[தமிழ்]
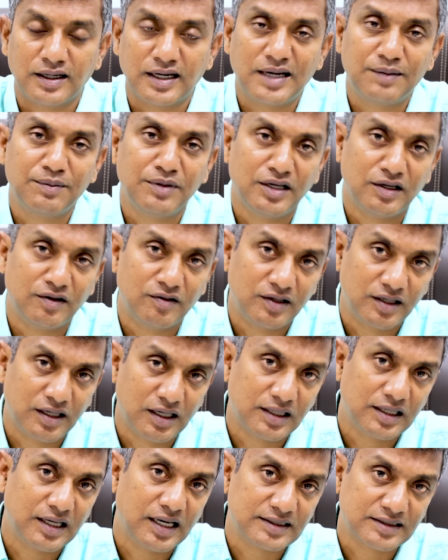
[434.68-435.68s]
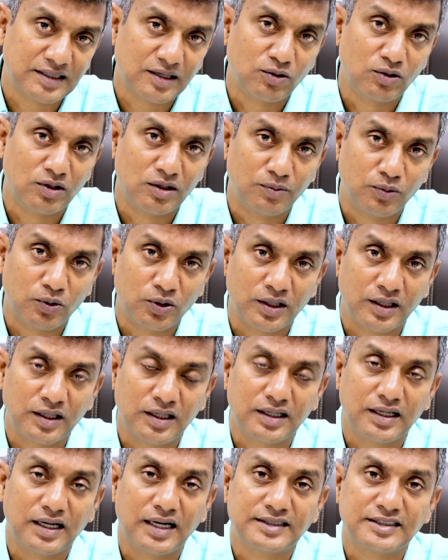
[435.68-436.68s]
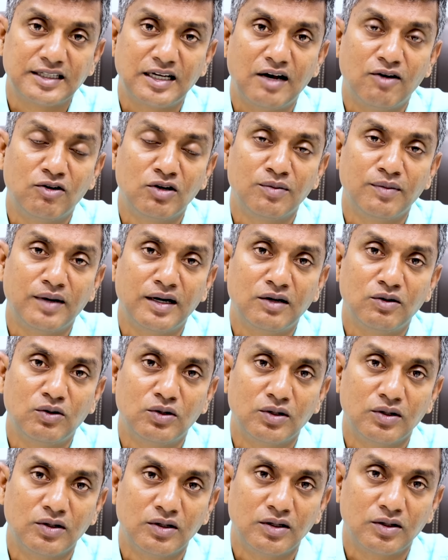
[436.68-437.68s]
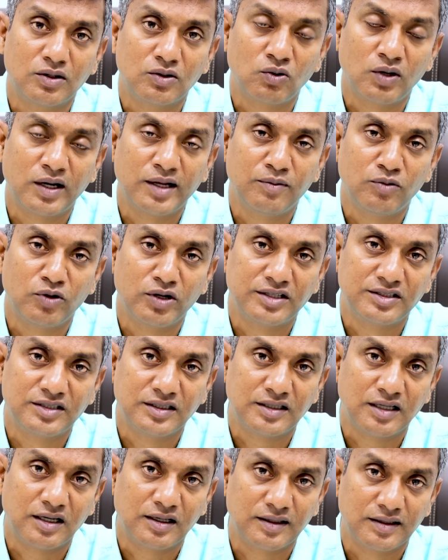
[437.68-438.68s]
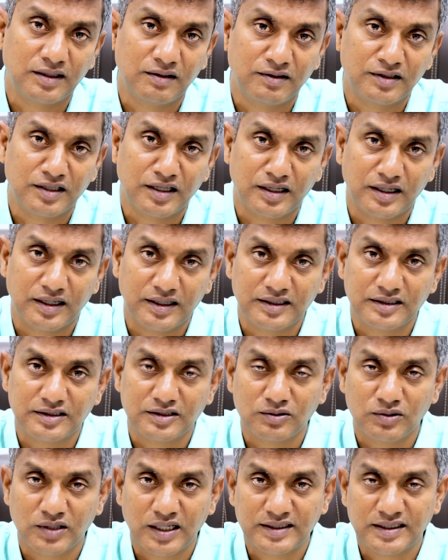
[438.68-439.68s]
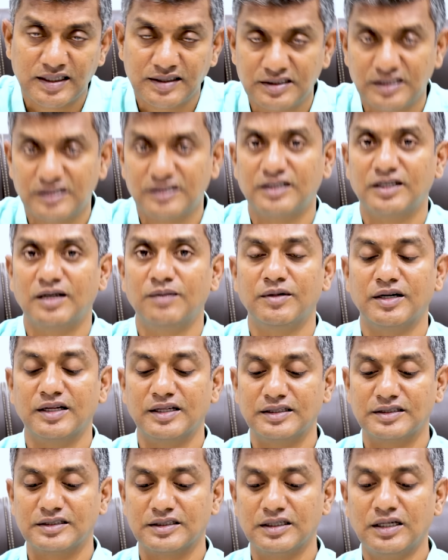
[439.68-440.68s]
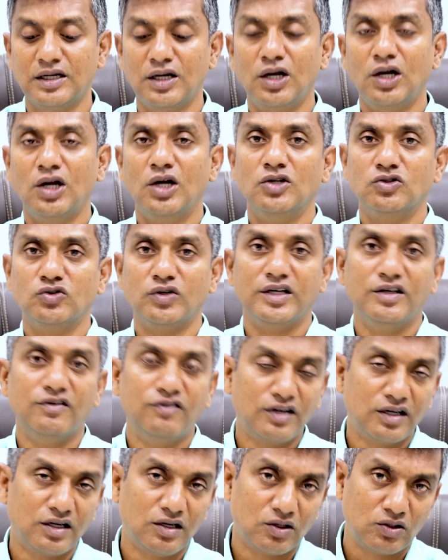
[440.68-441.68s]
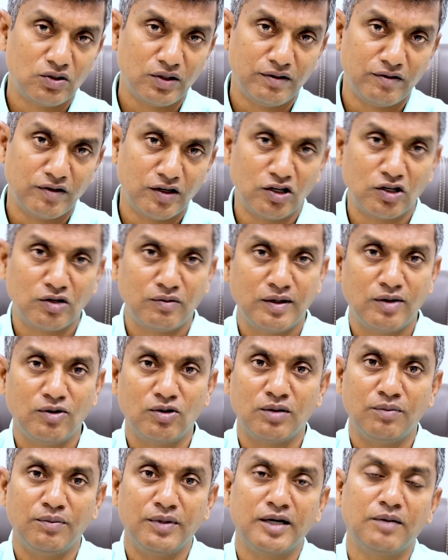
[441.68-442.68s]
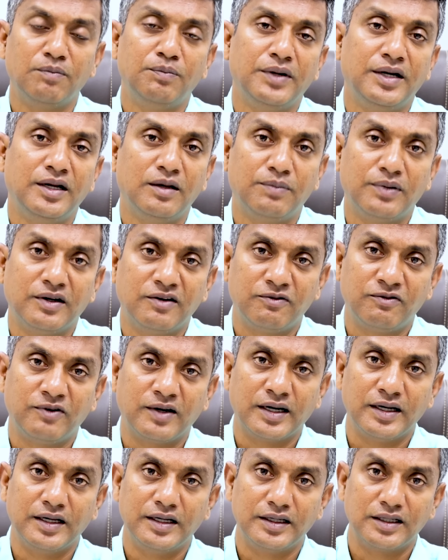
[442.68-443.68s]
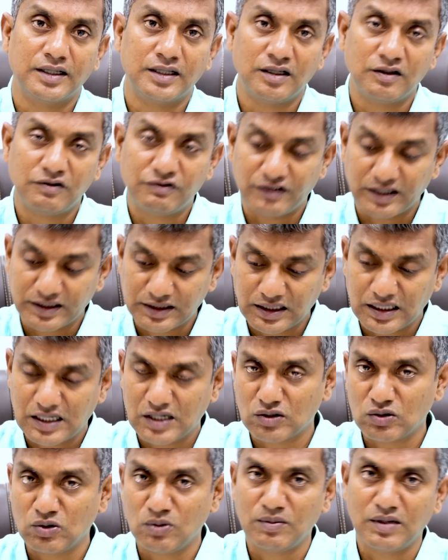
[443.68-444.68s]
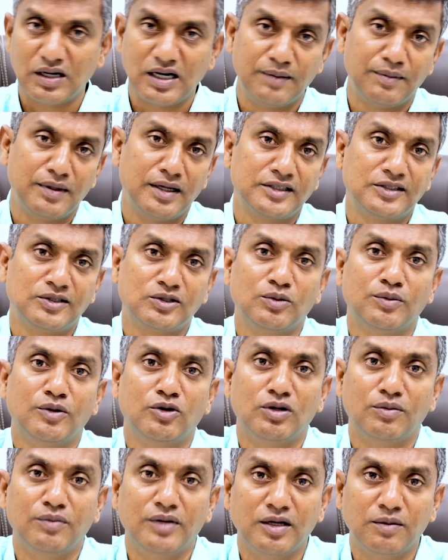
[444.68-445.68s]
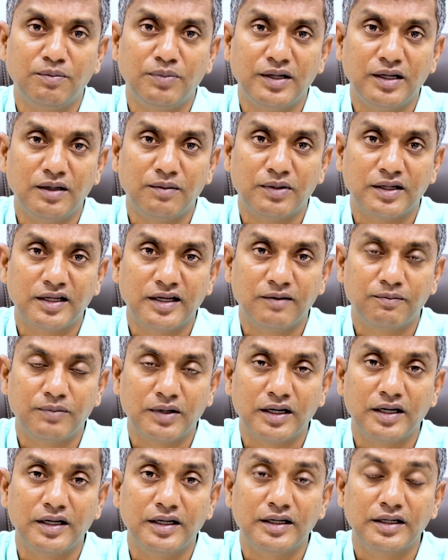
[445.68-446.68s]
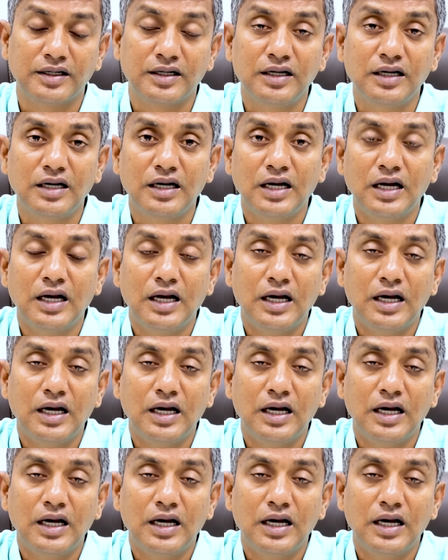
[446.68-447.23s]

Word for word: ராமி அவர்கள் காசாக்குள்ளே போகிறாரு காசா அவர் மேலே ஒரு கொலை முயற்சி தாக்குதல் வந்து அங்கே நடந்துச்சு ஒரு அசாசினேஷன் நடந்துச்சு ஸோ இவங்களுக்கும் இவங்களுக்குமே ஒரு மிகப்பெரிய ப பகை இருக்குது அதாவது ஃபத்தாக்கும் ஹமாஸுக்குமே ஒரு மிகப்பெரிய பதை பகை இருக்குது